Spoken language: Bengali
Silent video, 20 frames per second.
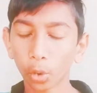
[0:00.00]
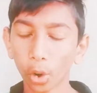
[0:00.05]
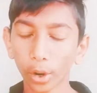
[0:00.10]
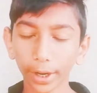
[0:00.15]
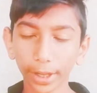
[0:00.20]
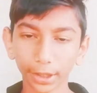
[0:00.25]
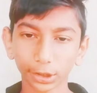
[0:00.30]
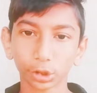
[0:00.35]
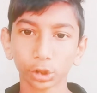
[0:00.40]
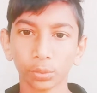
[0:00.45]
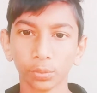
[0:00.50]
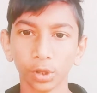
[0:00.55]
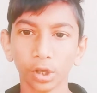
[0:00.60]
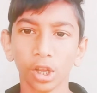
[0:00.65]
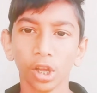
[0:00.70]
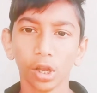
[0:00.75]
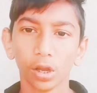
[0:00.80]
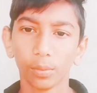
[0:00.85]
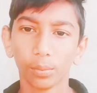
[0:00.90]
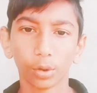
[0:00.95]
অনেক সময়
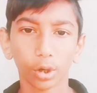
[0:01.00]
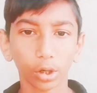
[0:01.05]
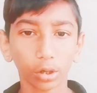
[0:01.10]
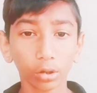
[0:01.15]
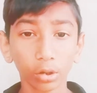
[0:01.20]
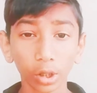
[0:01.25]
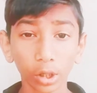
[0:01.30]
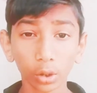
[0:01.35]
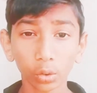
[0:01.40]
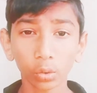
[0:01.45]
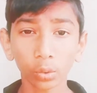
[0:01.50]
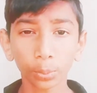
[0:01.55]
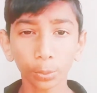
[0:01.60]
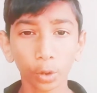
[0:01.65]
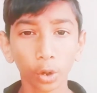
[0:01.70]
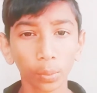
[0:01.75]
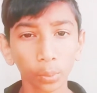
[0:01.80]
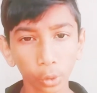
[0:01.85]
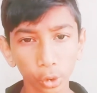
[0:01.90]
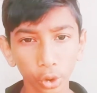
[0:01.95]
মনে করেন খুব
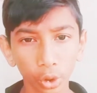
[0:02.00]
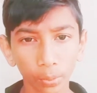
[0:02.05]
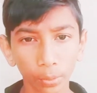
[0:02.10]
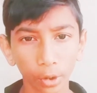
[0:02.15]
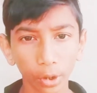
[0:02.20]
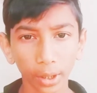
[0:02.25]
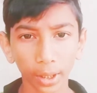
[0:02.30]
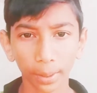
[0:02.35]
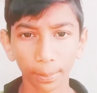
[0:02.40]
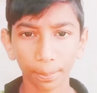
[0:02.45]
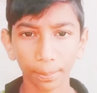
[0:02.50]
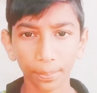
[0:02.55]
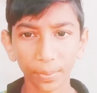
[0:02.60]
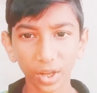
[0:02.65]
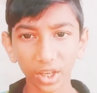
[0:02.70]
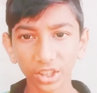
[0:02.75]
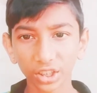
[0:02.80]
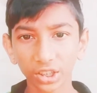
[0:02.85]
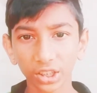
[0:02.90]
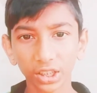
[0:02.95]
কম সময়ে
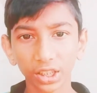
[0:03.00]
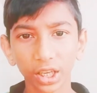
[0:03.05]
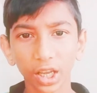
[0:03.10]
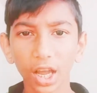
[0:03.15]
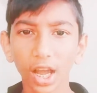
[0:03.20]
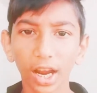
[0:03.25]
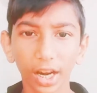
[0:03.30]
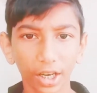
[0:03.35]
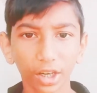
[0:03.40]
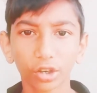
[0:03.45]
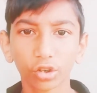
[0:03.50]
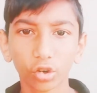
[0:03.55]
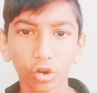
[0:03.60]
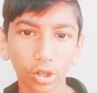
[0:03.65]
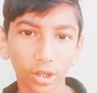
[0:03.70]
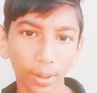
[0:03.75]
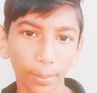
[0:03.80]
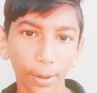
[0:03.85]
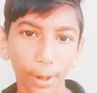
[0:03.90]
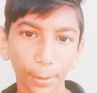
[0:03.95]
বেশি এডিট
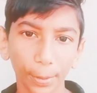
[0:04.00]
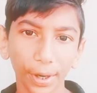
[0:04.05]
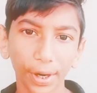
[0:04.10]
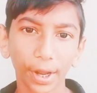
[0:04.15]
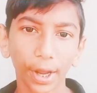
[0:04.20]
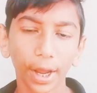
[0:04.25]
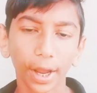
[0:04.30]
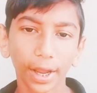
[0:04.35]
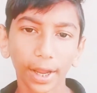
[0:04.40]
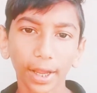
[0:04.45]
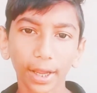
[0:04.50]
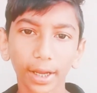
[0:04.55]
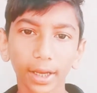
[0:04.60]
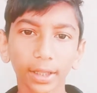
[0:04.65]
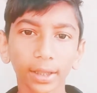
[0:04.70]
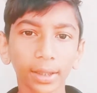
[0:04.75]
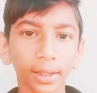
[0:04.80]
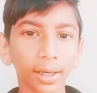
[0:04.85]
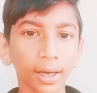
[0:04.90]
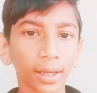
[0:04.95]
করতে পারবেন
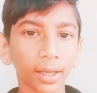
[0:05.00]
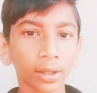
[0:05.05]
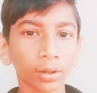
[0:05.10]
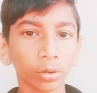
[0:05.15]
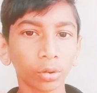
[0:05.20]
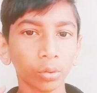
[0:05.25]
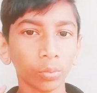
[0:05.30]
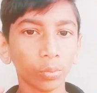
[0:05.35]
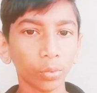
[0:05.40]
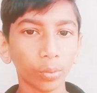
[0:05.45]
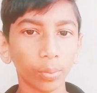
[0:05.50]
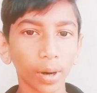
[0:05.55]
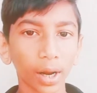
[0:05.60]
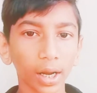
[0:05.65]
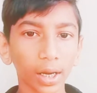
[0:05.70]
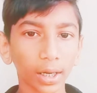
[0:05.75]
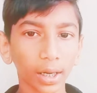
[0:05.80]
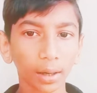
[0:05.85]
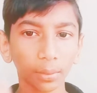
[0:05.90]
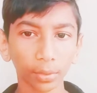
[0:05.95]
এক্ষেত্রে কিন্তু
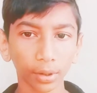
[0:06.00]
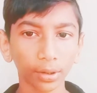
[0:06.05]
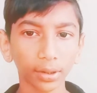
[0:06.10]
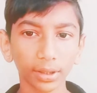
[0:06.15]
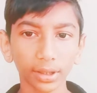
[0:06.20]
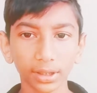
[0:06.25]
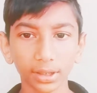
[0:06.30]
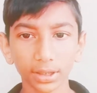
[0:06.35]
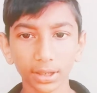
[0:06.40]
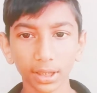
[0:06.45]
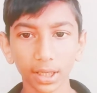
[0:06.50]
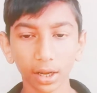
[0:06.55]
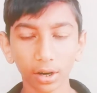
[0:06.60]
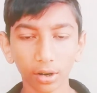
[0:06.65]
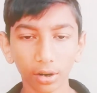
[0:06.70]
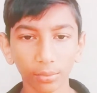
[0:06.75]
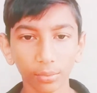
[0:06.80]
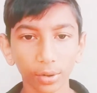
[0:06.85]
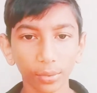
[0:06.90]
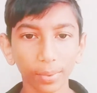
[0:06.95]
মোবাইলটা আমি দিচ্ছি
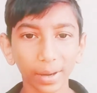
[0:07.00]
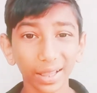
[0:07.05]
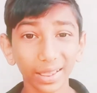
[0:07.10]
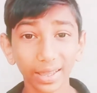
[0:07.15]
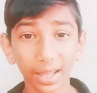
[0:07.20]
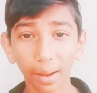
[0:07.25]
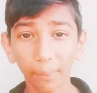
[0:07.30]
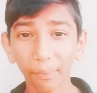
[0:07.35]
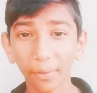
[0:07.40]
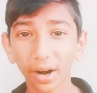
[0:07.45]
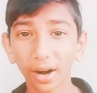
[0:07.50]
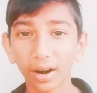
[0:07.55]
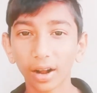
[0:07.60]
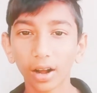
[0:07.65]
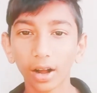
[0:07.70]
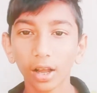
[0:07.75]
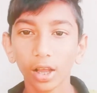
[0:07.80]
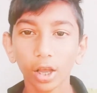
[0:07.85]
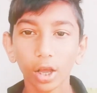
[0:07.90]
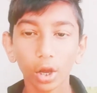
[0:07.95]
কারণ মোবাইল দিয়ে আপনারা
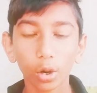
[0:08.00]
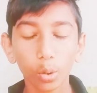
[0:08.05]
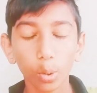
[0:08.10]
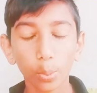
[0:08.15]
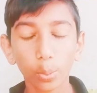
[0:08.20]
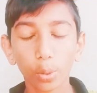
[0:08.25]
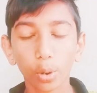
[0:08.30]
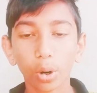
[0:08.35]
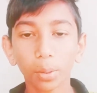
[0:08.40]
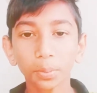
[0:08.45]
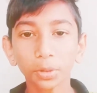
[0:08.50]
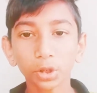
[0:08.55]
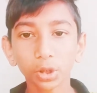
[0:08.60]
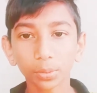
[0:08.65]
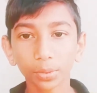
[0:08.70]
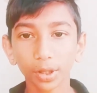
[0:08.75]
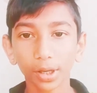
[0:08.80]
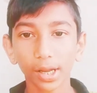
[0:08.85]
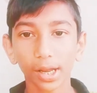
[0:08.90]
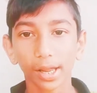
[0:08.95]
খুব কম
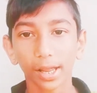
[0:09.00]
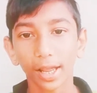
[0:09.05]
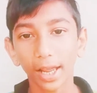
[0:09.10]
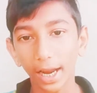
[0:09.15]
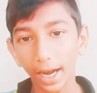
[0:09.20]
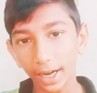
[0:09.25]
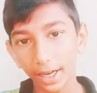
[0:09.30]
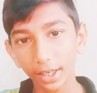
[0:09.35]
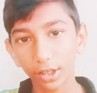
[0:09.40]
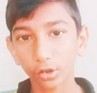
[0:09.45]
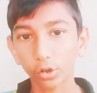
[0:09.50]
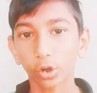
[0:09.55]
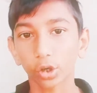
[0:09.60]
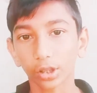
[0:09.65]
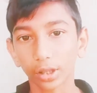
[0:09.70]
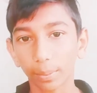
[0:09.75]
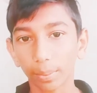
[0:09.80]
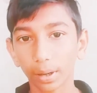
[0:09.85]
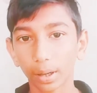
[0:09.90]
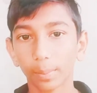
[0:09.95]
সময়ে এডিট
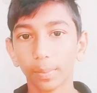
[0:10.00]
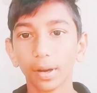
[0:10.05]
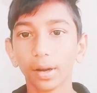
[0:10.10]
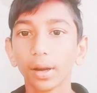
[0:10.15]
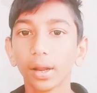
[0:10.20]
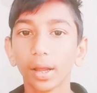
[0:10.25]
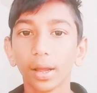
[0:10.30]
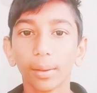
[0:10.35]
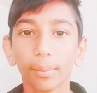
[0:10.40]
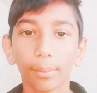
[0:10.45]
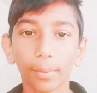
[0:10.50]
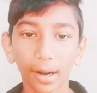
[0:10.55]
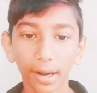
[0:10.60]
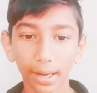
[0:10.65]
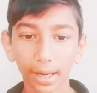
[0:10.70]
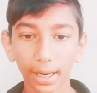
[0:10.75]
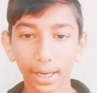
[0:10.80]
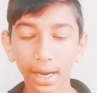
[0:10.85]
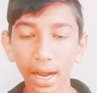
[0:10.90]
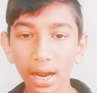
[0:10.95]
করতে পারবেন
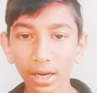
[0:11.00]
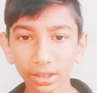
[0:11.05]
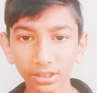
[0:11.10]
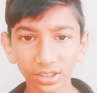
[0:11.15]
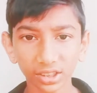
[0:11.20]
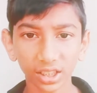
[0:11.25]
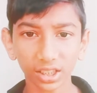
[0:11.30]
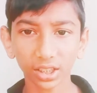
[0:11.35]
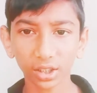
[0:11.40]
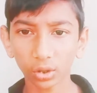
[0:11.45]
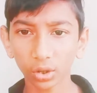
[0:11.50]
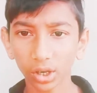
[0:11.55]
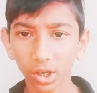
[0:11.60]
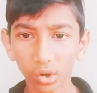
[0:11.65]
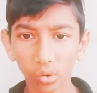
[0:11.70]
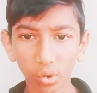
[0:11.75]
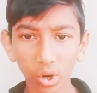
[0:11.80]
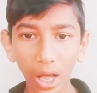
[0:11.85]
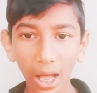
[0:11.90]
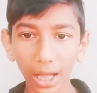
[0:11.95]
মানে কাট সাট
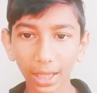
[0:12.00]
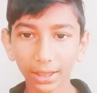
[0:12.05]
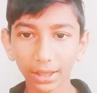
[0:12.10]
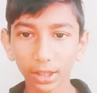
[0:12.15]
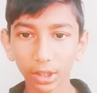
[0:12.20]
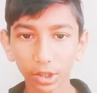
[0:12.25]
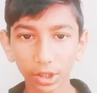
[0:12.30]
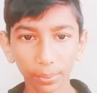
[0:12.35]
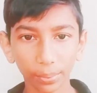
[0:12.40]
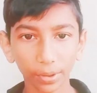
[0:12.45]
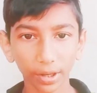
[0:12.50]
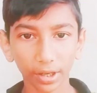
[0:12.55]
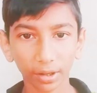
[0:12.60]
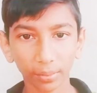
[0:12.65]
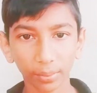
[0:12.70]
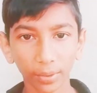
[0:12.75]
অনেকগুলো হাত দিয়ে টিপে